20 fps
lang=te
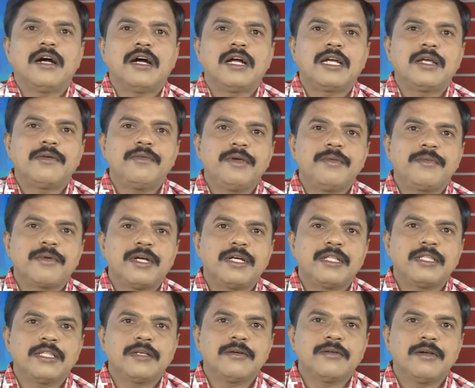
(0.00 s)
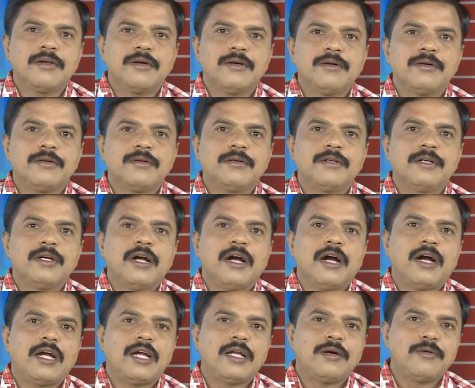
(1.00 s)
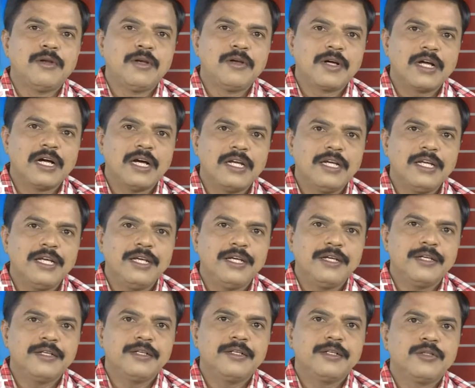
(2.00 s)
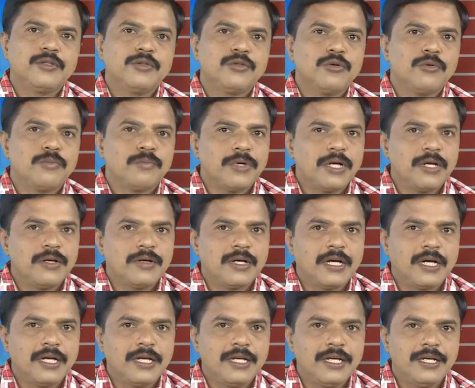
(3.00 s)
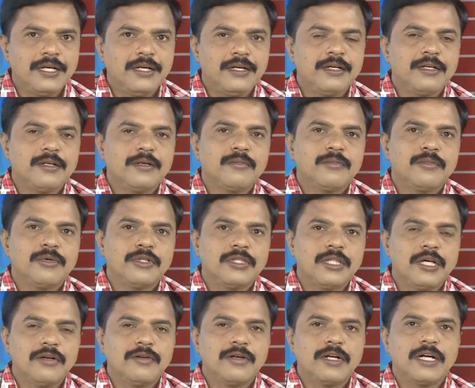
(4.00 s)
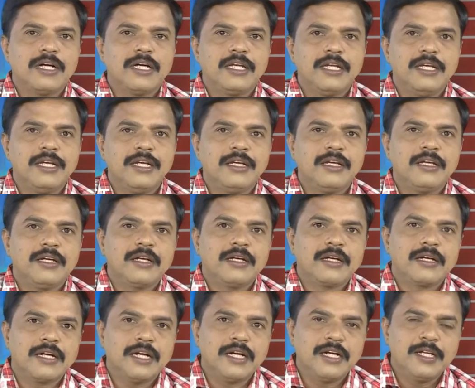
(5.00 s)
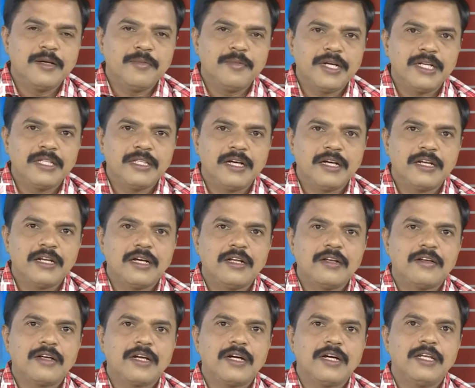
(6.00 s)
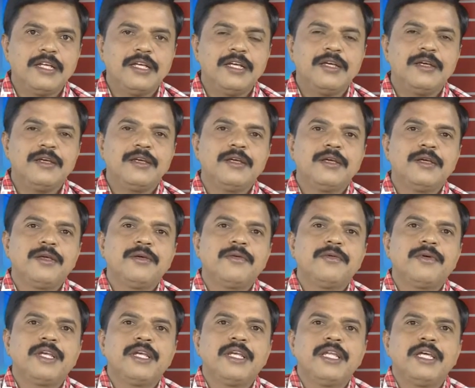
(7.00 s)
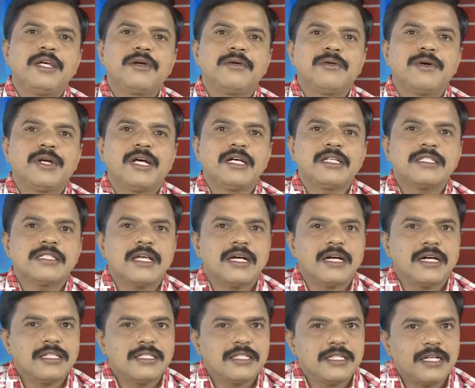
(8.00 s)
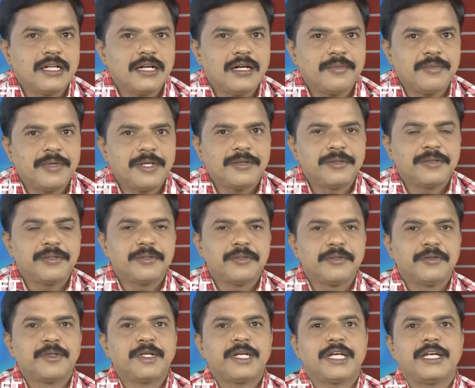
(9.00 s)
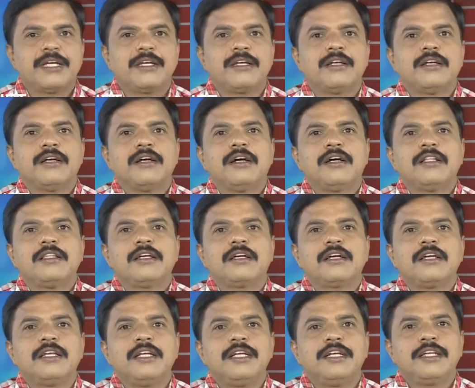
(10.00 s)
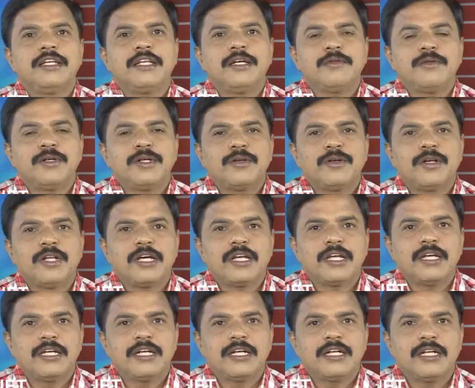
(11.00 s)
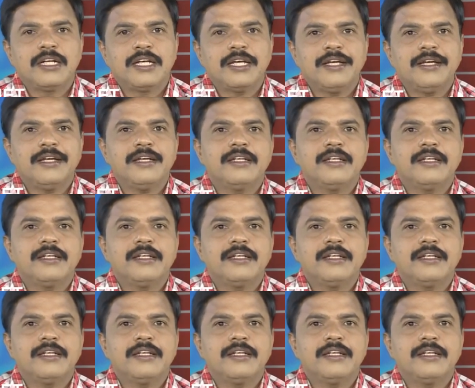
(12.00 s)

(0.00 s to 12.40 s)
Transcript: అటవీ ప్రాంతంలో అడవులు కానీ తుప్పలు కానీ పొదలు కానీ గడ్డి మైదానాలు కానీ ఇవన్నీ కూడా సహజంగా పెరుగుతూ ఉంటాయి అందుకని వీటిని ఏమంటున్నారయ్యా అంటే